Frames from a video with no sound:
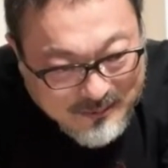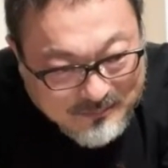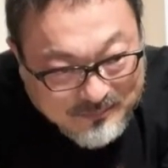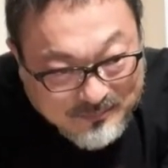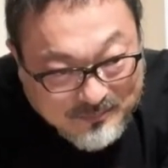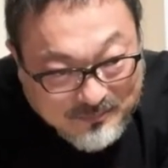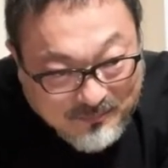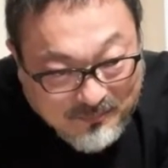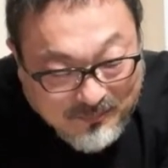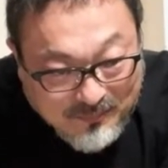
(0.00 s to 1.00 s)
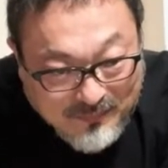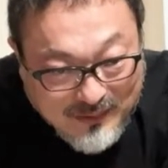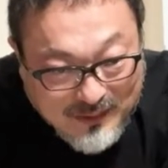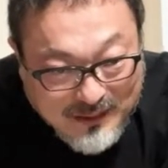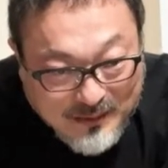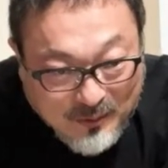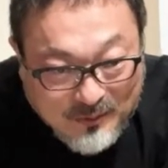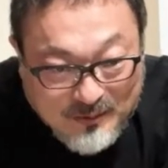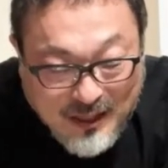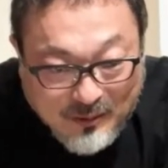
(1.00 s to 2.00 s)
うん、いろ
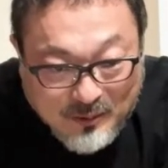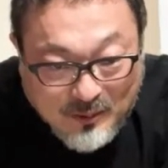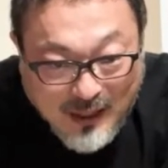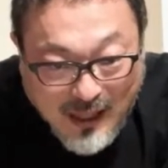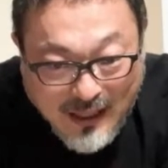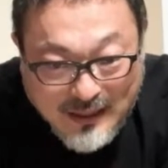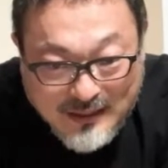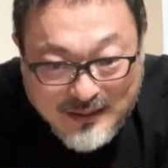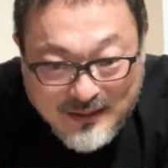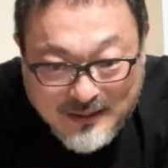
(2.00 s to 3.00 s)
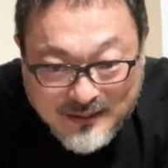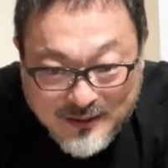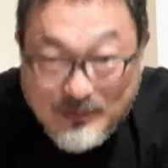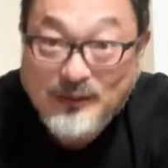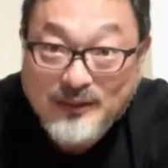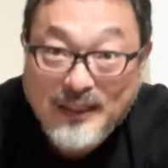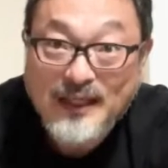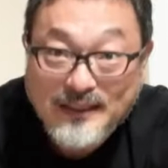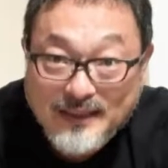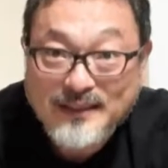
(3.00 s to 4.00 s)
んなことがうまくいか
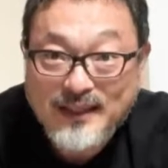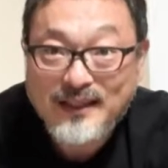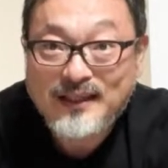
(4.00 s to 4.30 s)
ないです。